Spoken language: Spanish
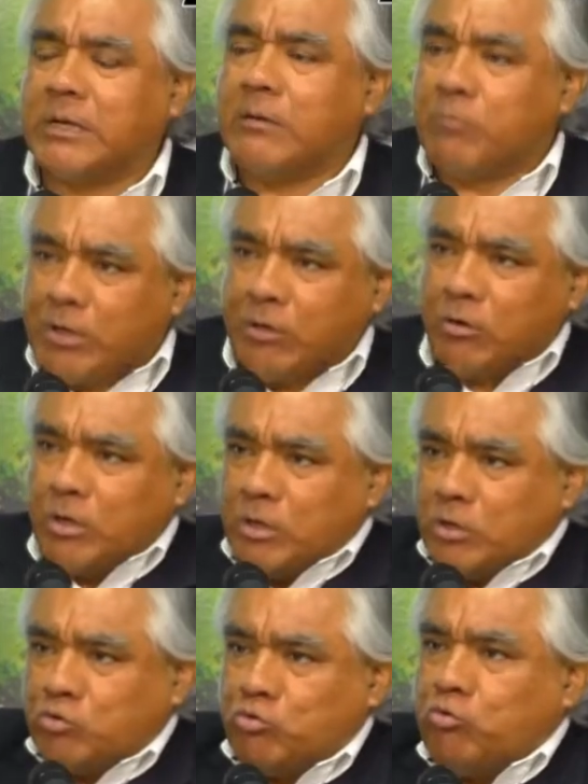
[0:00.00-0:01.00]
Bueno,
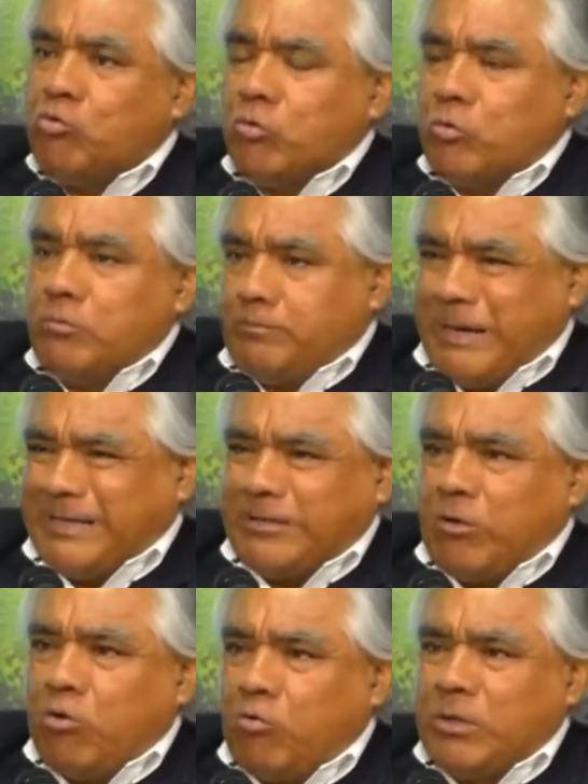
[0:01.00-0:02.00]
tú, parte
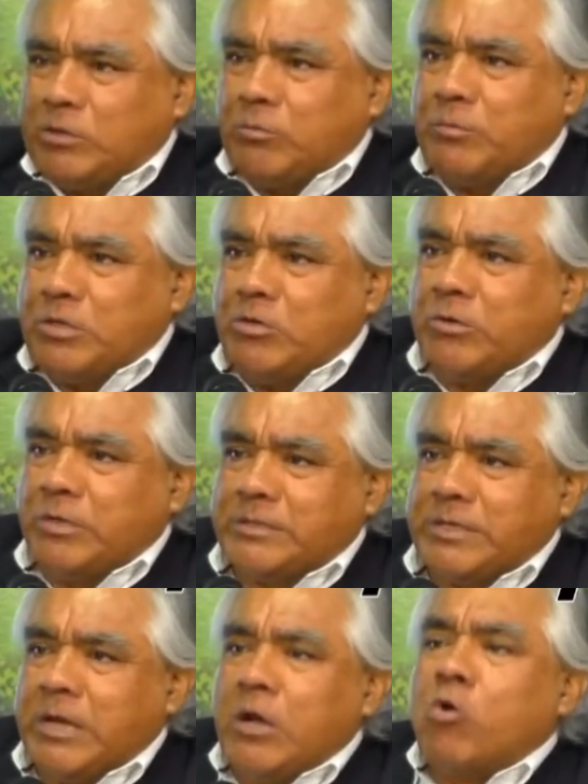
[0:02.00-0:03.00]
de los 4
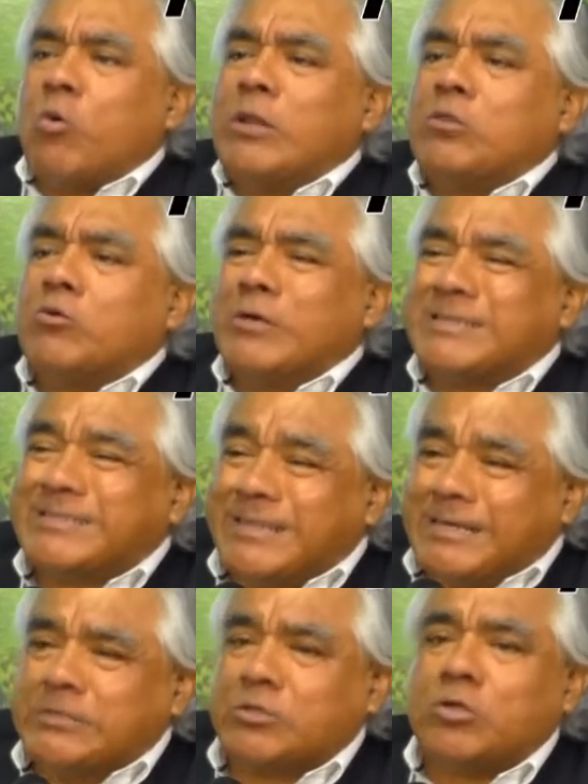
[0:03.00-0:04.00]
millones, cuando
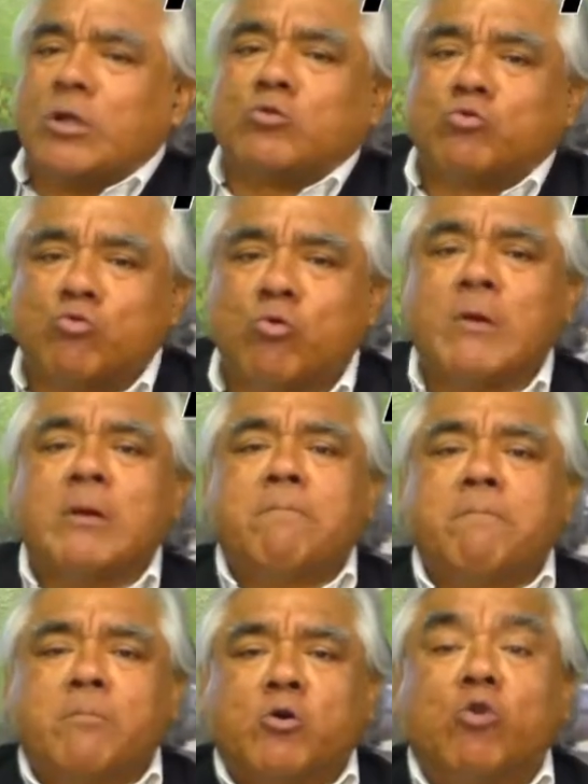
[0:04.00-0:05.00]
estés tú
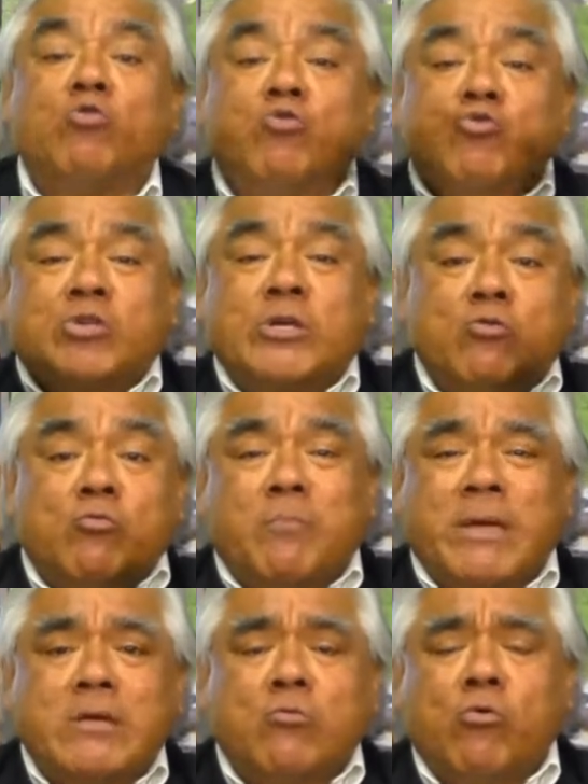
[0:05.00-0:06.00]
Conduciendo un
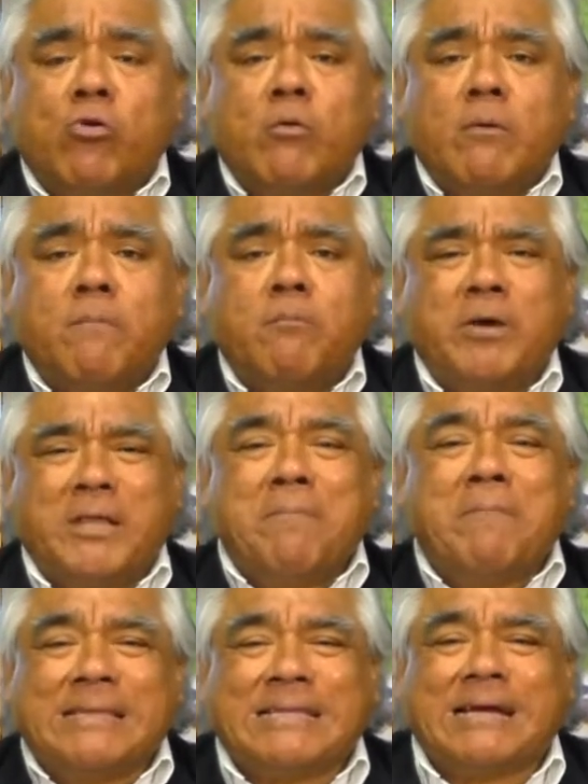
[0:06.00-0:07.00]
vehículo puedes
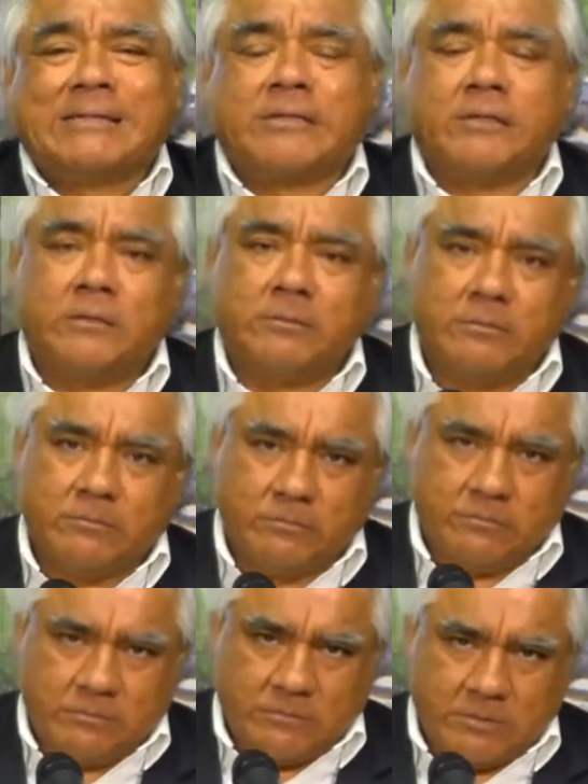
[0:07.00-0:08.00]
matarte,
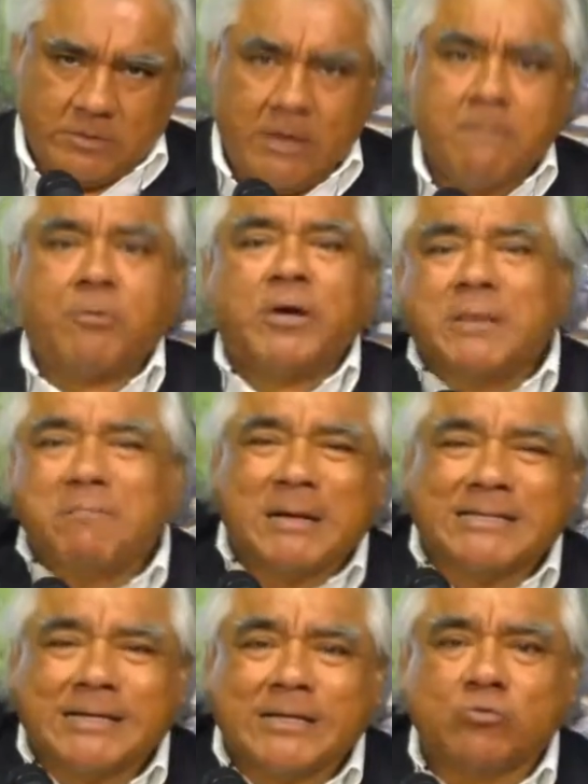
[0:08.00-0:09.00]
puedes
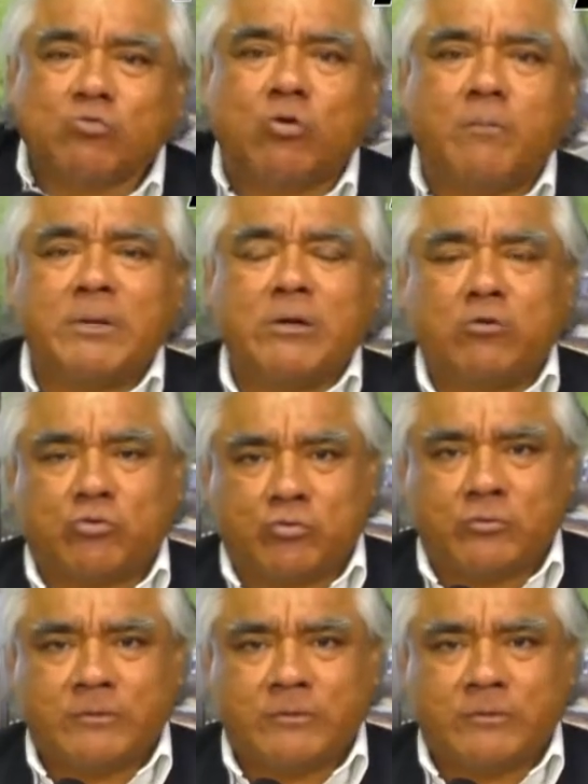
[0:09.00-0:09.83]
matar a tu copiloto,